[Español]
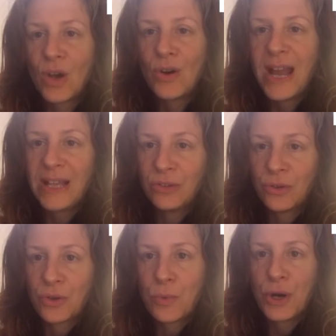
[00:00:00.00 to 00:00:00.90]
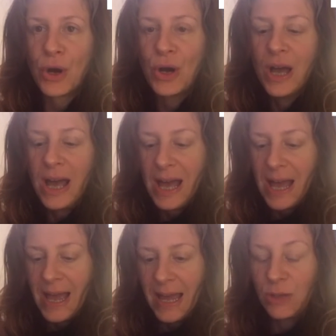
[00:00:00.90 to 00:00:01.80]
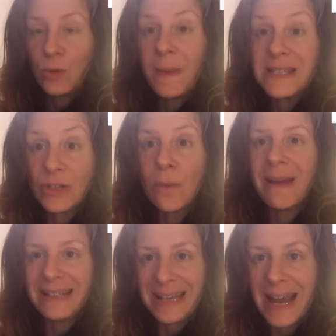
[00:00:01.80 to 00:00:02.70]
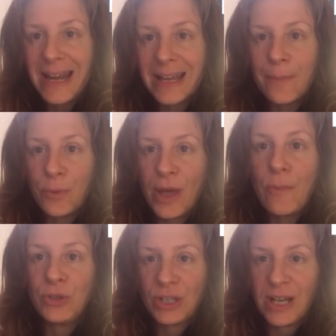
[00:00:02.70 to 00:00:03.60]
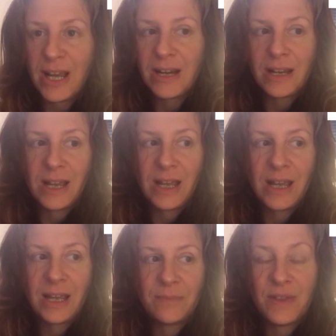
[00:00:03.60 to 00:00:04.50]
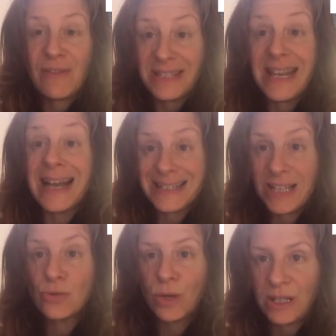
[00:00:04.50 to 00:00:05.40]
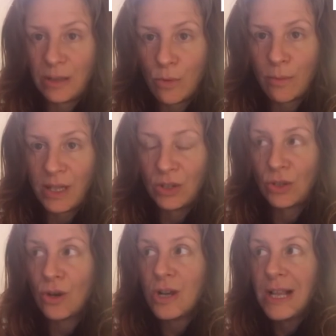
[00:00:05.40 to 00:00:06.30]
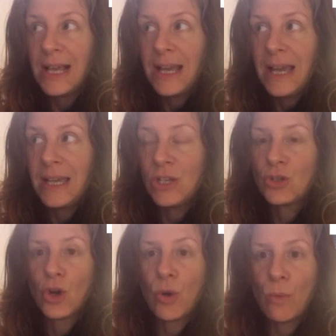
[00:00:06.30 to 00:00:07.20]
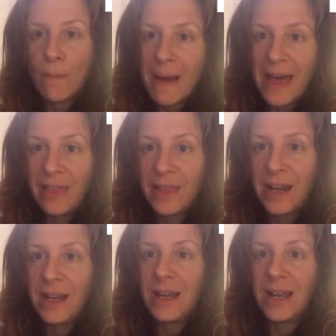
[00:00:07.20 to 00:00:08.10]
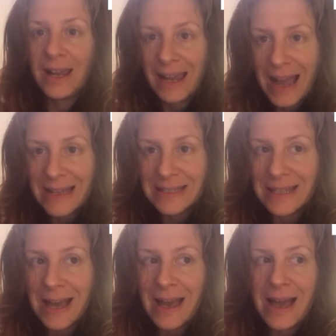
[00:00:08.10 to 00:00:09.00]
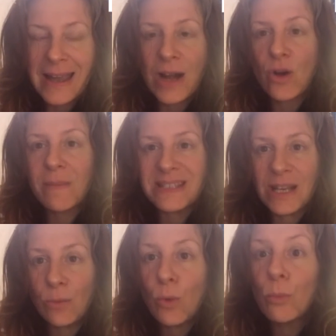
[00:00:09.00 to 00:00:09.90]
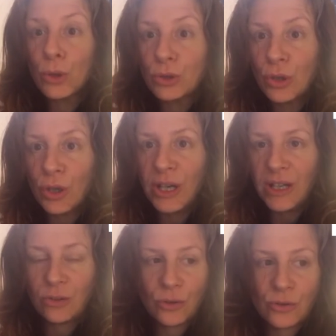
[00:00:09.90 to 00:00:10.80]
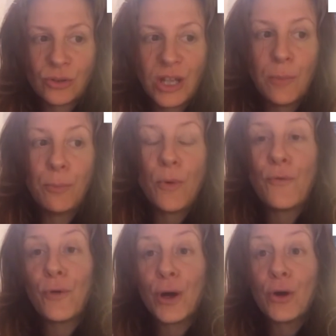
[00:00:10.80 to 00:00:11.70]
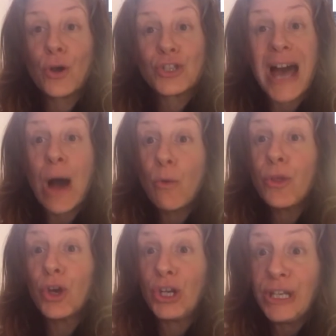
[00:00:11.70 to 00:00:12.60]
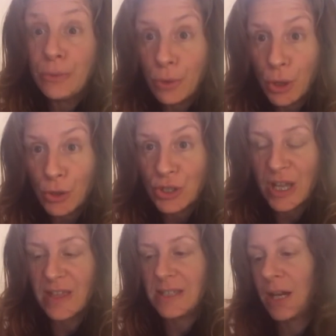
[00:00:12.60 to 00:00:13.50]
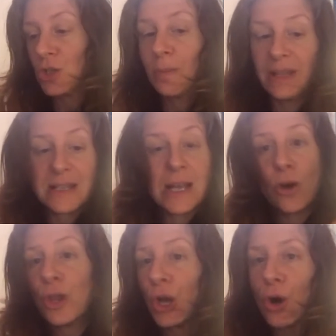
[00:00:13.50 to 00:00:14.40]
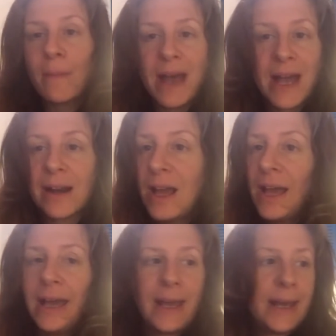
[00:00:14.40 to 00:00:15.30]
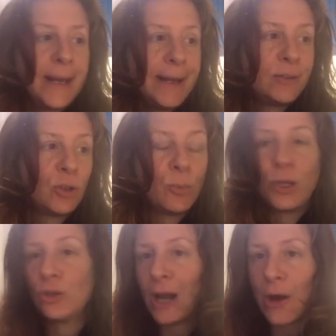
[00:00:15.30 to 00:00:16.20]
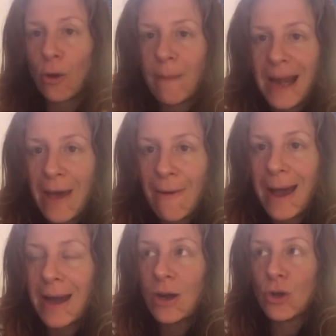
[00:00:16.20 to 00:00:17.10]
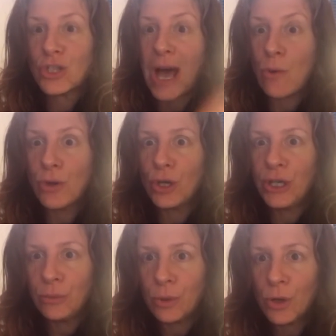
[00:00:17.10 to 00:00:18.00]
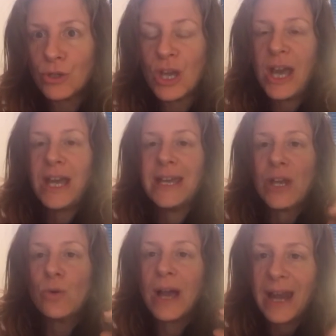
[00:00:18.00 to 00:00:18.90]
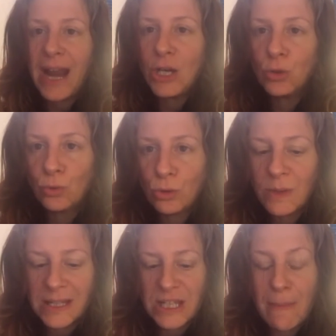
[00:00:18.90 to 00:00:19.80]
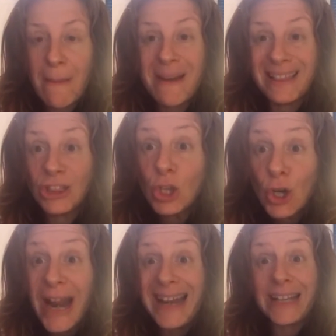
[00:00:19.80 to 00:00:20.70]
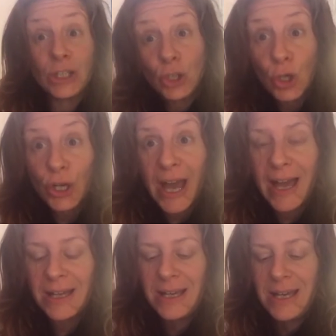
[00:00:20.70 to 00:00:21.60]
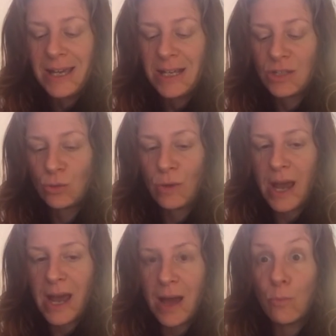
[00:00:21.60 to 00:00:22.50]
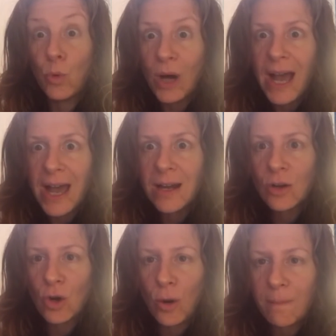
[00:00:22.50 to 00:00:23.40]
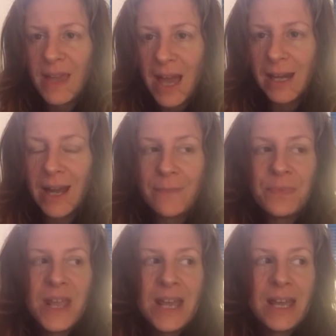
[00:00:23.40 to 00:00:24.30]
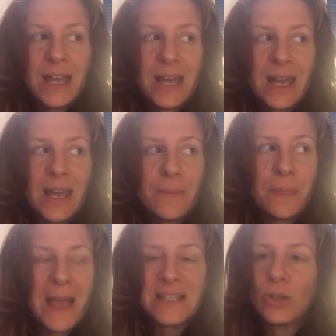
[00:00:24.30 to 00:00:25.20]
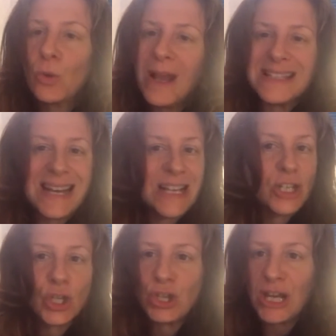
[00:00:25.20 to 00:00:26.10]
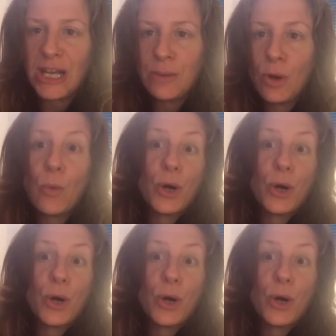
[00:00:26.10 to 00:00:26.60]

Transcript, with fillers: Hola a todos. Bueno, estuve pensando en materiales que podamos tener eh, de fácil acceso en este momento y yo como madre en casa, hay algo que me sirvió un montón en estos tiempos, fueron los audiolibros. Es decir, que yo mientras hago de comer, eh, estoy poniendo la ropa a lavar, los audiolibros. Y hay un canal YouTube que se llama Pandora Lectora, es una mujer colombiana que mm, aceptó una selección de libros.